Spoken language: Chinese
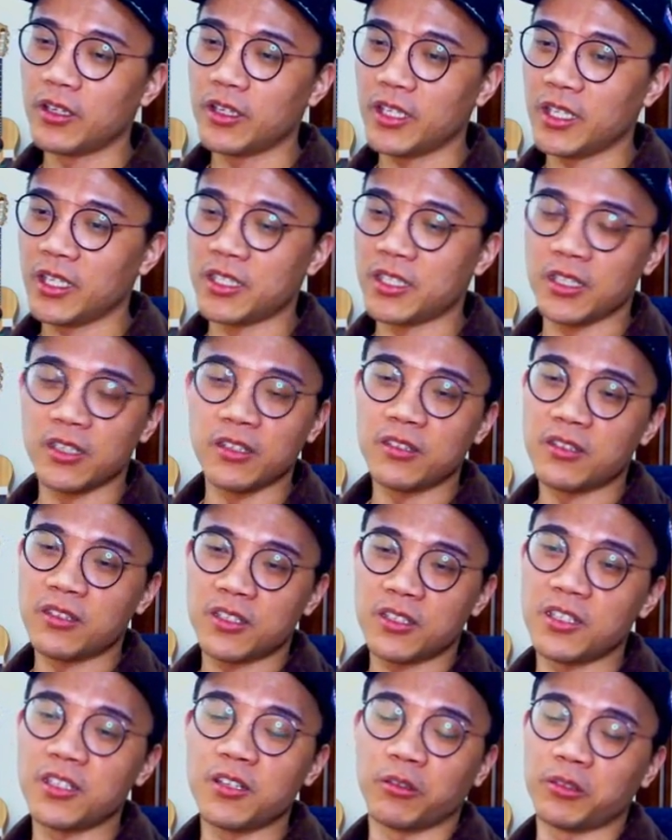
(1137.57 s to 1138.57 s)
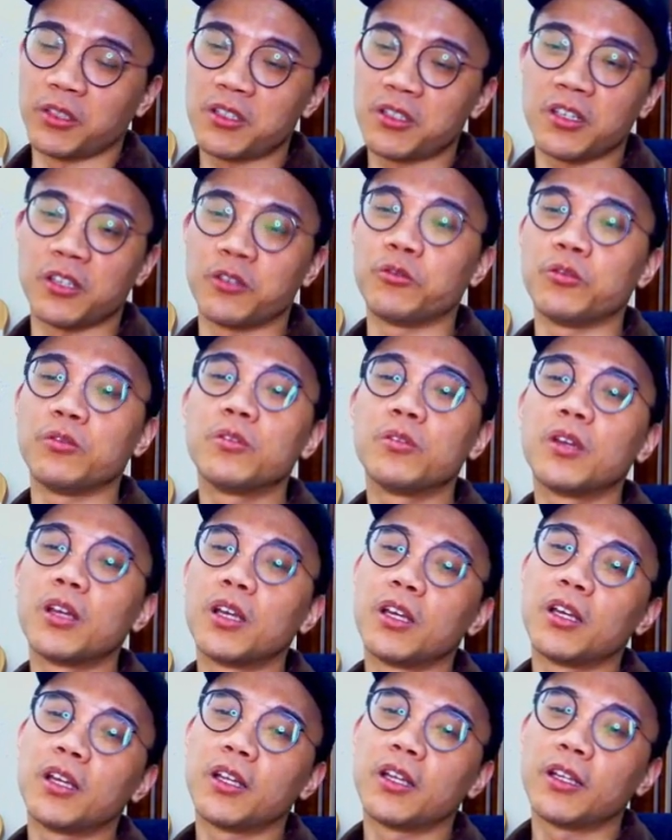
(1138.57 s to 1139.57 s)
已经既有的成语。
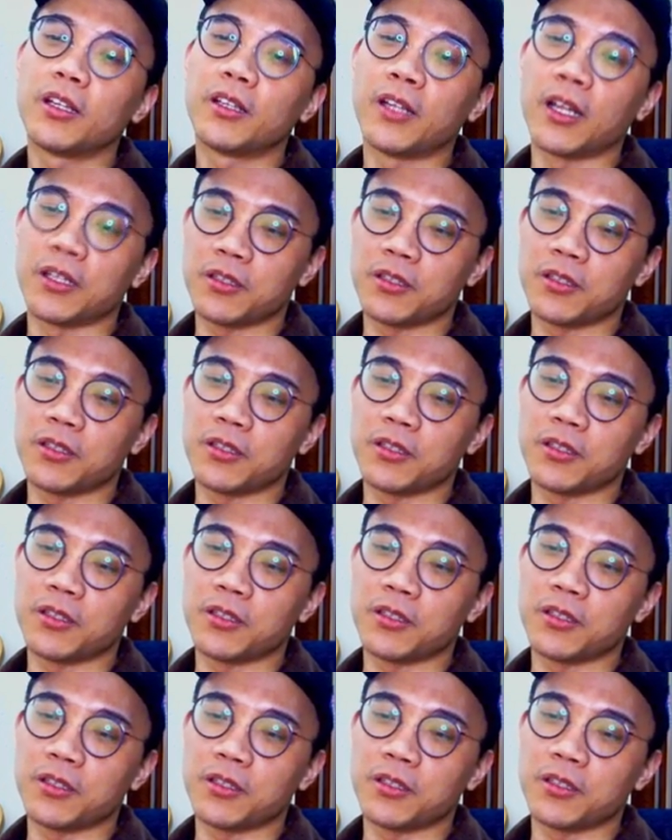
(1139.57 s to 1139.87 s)
那